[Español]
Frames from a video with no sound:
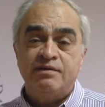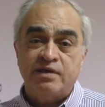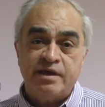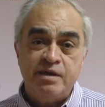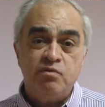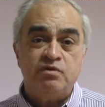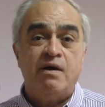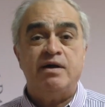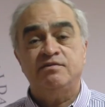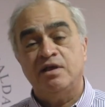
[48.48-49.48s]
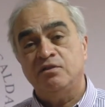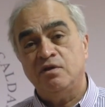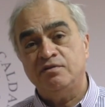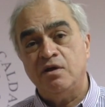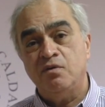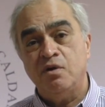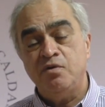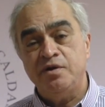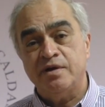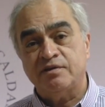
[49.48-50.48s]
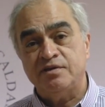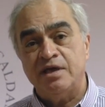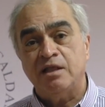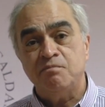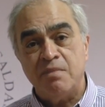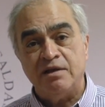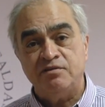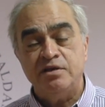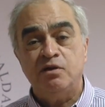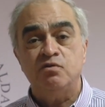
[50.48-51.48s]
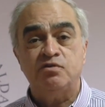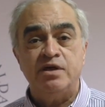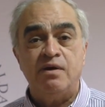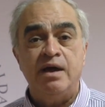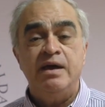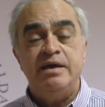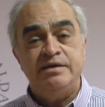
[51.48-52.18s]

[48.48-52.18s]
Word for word: Seguimos avanzando hacia una universidad más inclusiva